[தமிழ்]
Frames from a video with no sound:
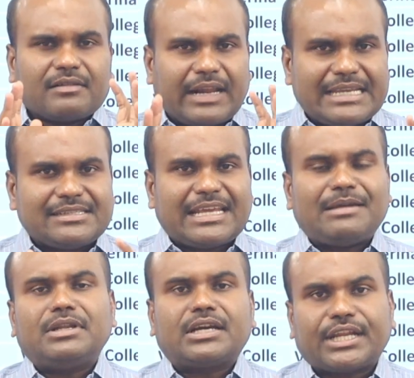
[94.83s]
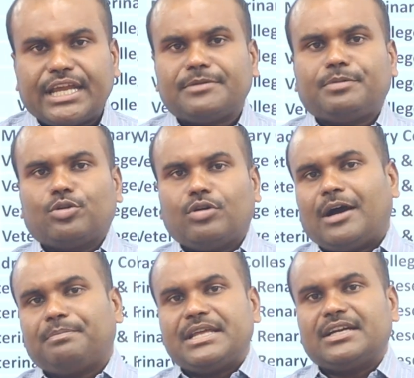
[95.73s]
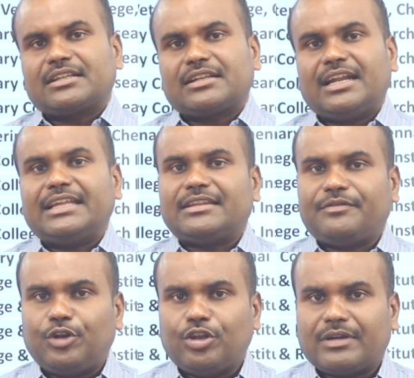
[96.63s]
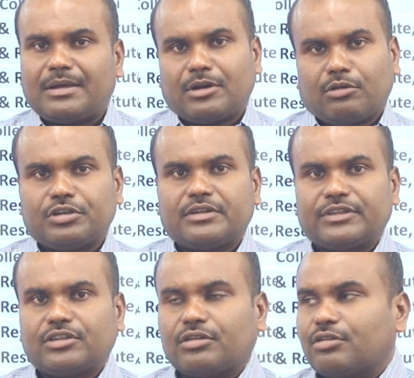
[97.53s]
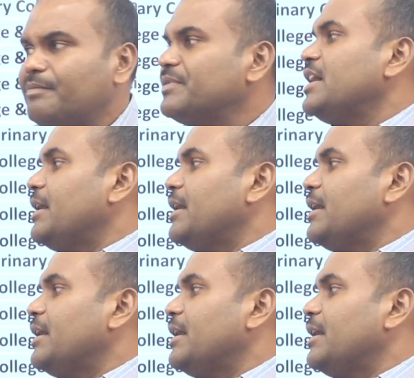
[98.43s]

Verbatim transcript: ரைட் டைமில் க்ரியேட் பண்ணணும் அப்படிங்கிறதுனால இந்த வீடியோவை நம்ம கொண்டுட்டு வந்திருக்கிறோம்